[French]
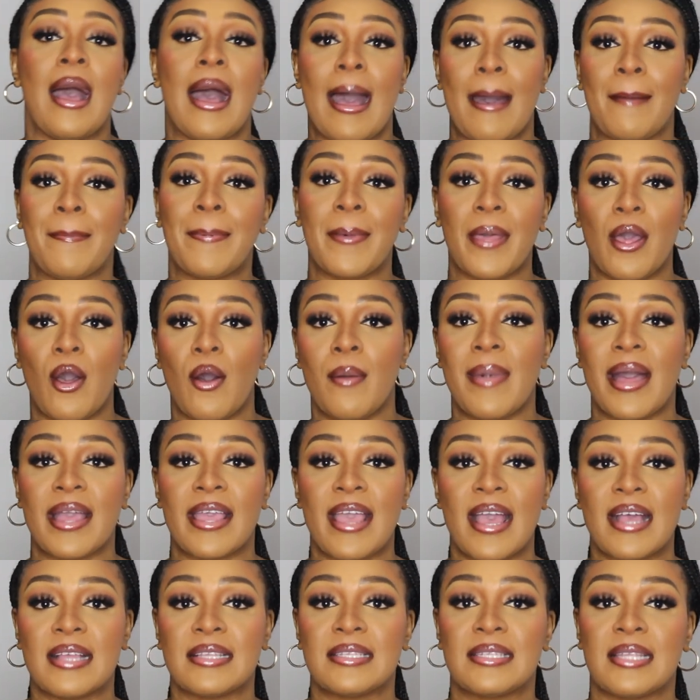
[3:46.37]
Après en
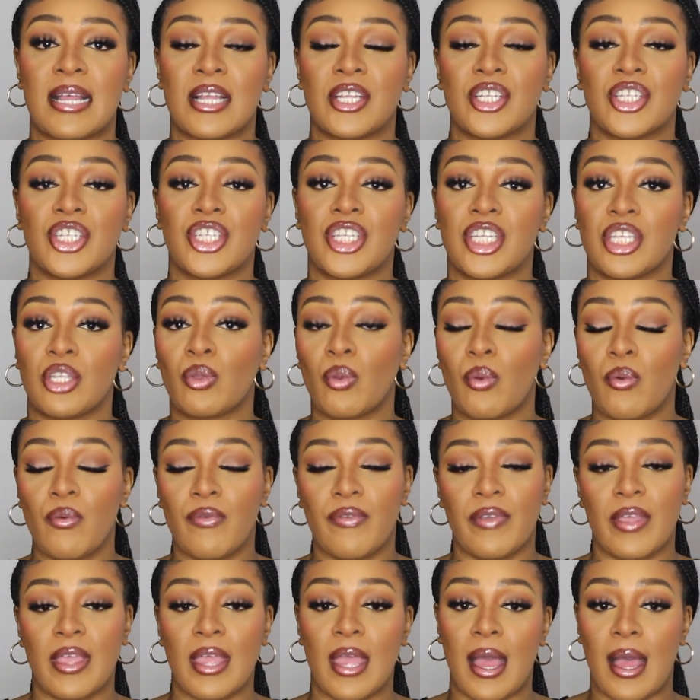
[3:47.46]
magasin, j'ai
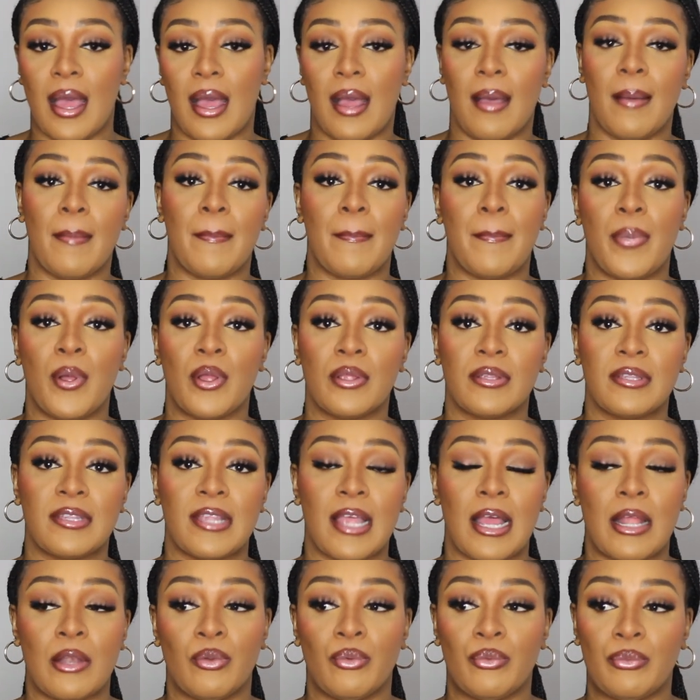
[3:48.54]
trouvé un
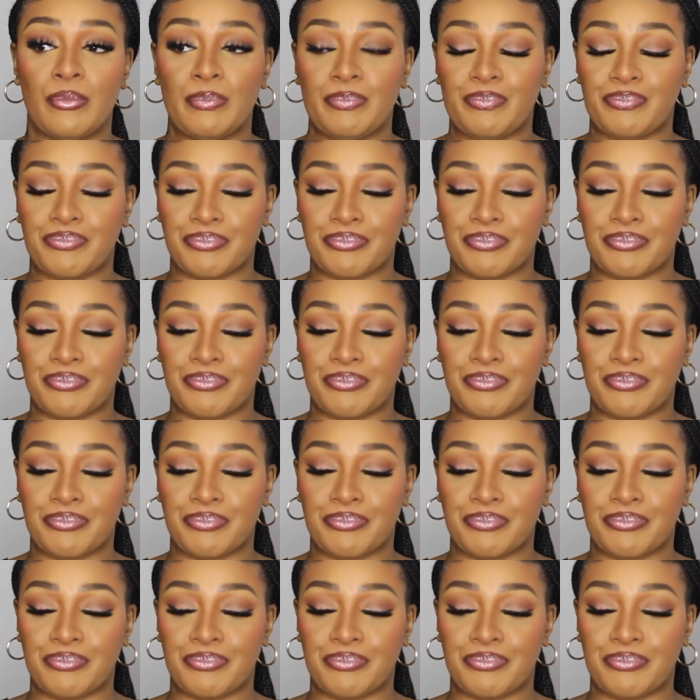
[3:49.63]
pantalon